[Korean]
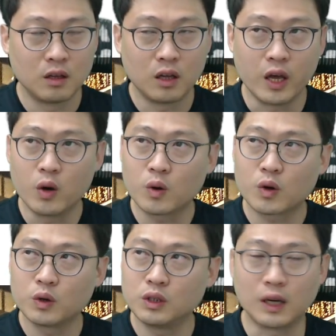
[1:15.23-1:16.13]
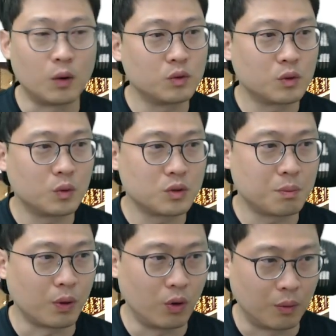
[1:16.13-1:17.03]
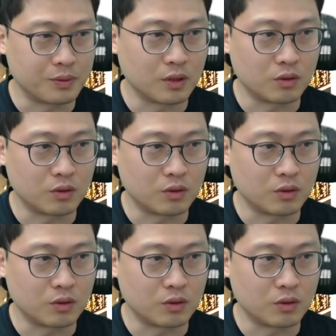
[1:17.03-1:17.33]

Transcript: 에어컨이 나오는 곳이 별로 없어요.